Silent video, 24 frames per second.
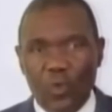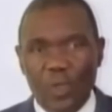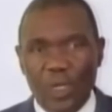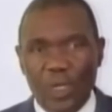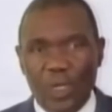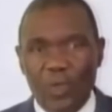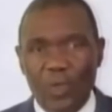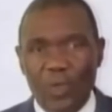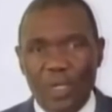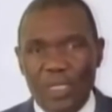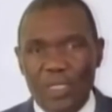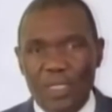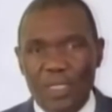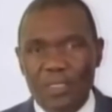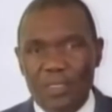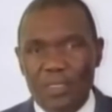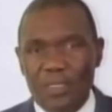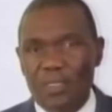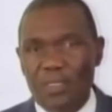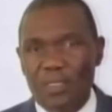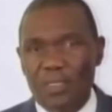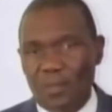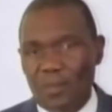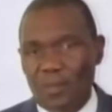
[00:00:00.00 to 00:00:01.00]
Je crois que
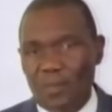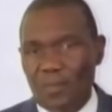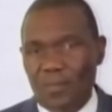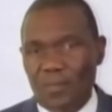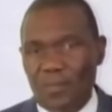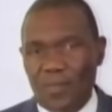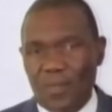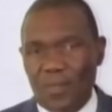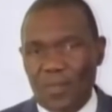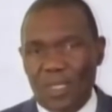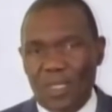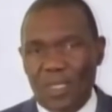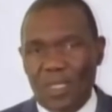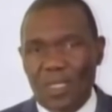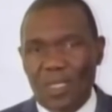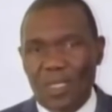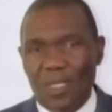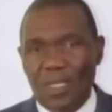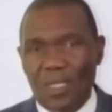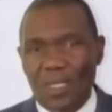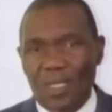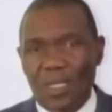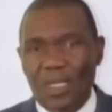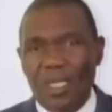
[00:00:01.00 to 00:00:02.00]
Haïti
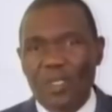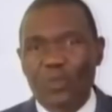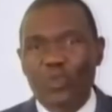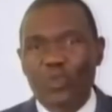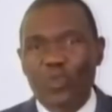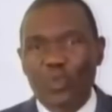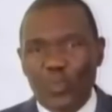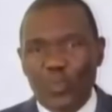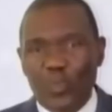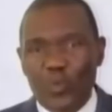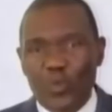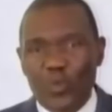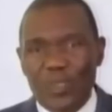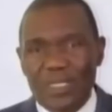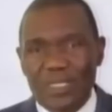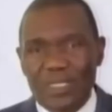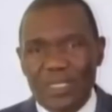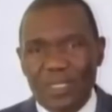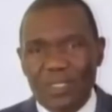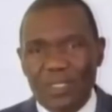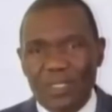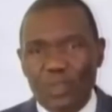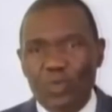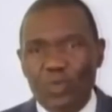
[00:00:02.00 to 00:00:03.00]
est une
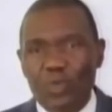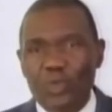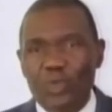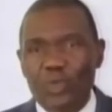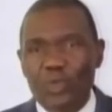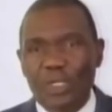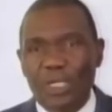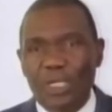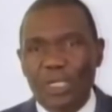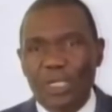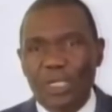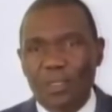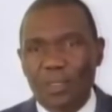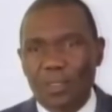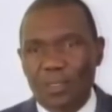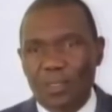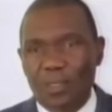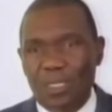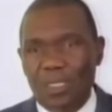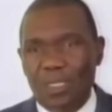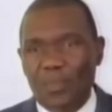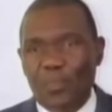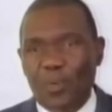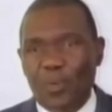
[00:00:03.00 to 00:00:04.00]
puissance
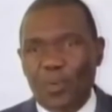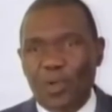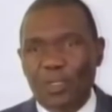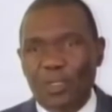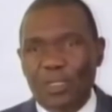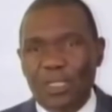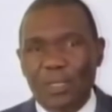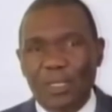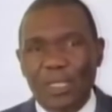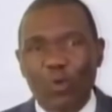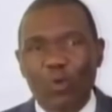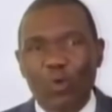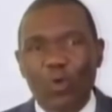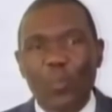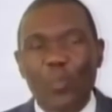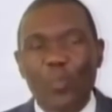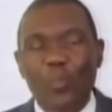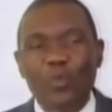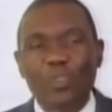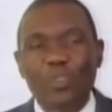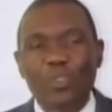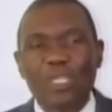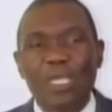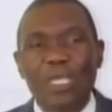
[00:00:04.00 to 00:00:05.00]
culturelle qui porte en elle
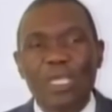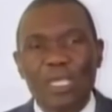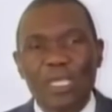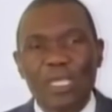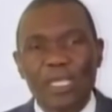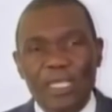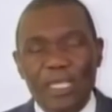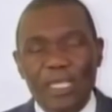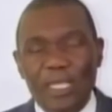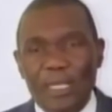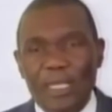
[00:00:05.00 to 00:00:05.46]
un projet